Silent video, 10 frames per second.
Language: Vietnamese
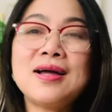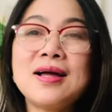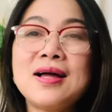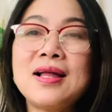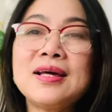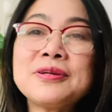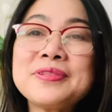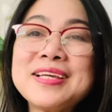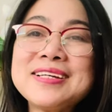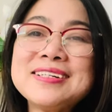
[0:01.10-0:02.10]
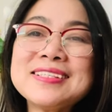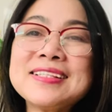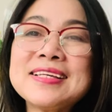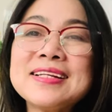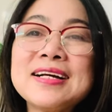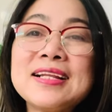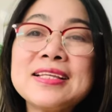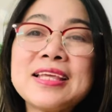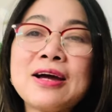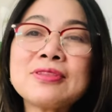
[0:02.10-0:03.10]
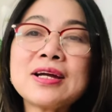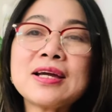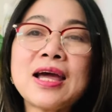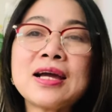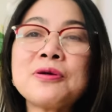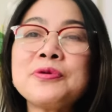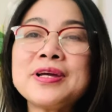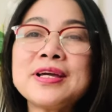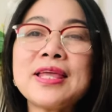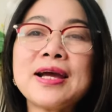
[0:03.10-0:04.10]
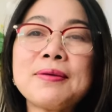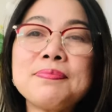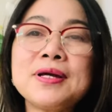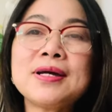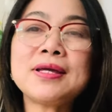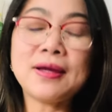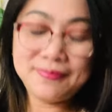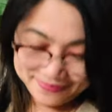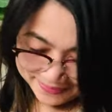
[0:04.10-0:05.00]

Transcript: À, lời đầu tiên Hương xin kính gửi lời chào tất cả các quý khán giả khắp nơi ạ. À.